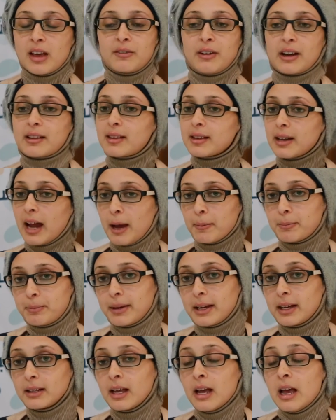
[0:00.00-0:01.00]
فكتير
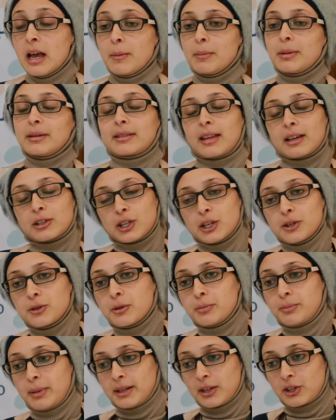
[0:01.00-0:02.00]
حبيت من
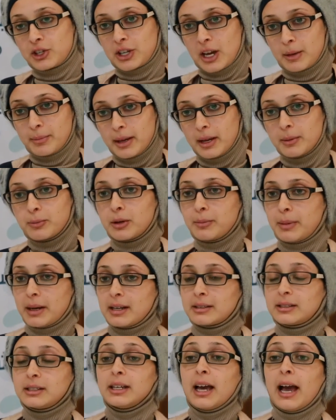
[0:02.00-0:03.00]
تجارب بين الشباب
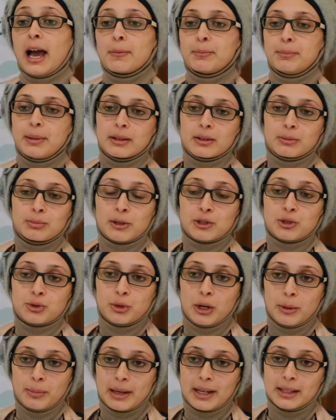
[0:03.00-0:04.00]
والبلديه حبيت
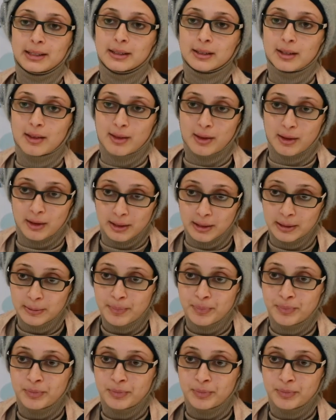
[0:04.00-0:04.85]
مشروع بلديه الظل